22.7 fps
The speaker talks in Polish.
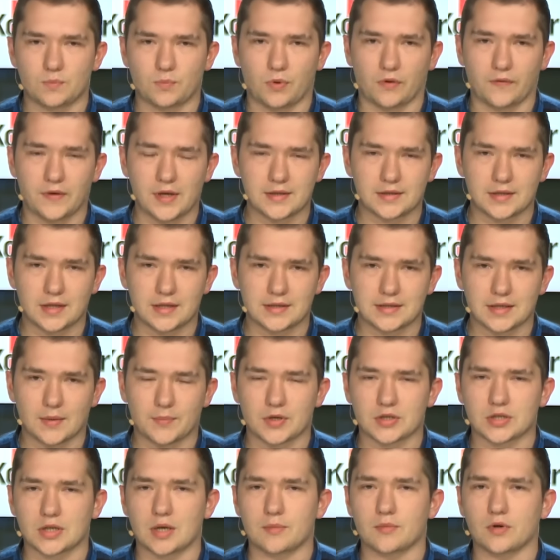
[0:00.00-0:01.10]
Po więcej
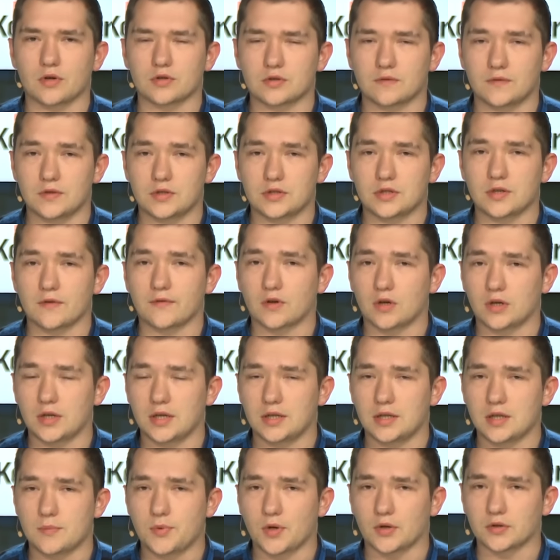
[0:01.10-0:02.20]
zapraszamy oczywiście w
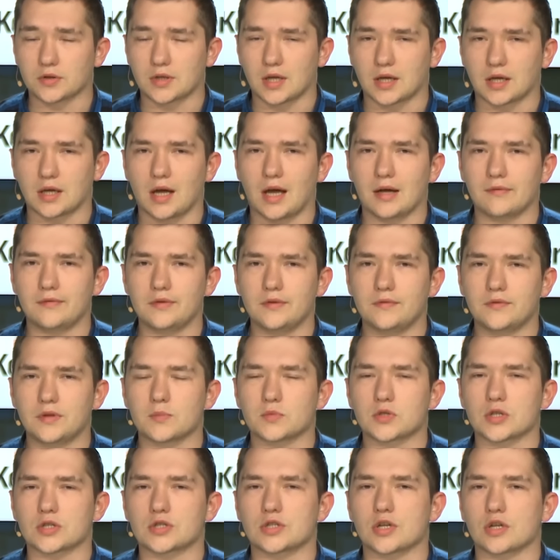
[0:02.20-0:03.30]
kolejny piątek, a Wy w
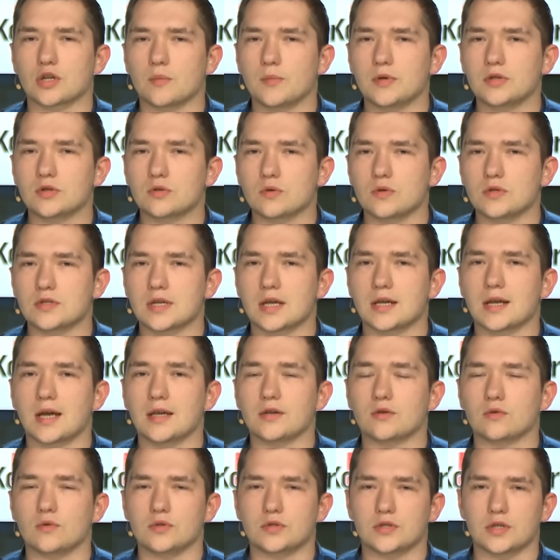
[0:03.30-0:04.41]
tym czasie komentujcie,
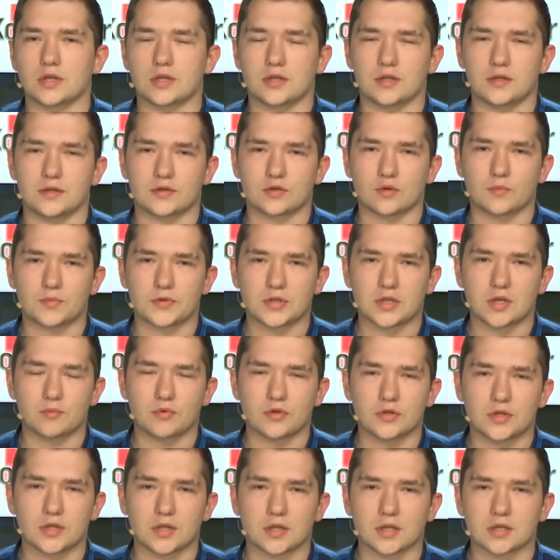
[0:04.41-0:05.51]
lajkujcie i
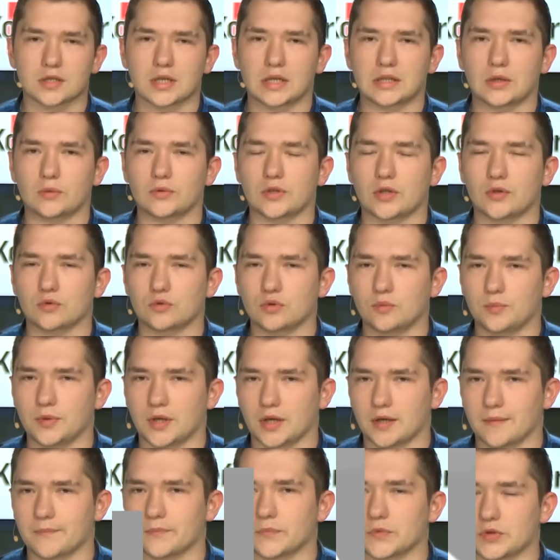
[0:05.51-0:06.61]
subskrybujcie nasz kanał na
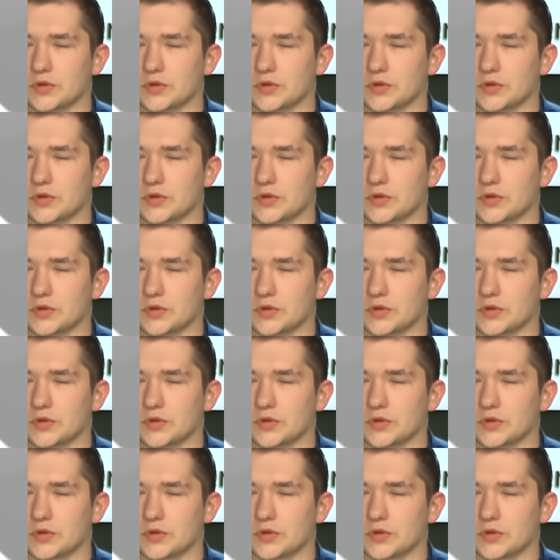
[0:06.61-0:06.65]
YouTubie.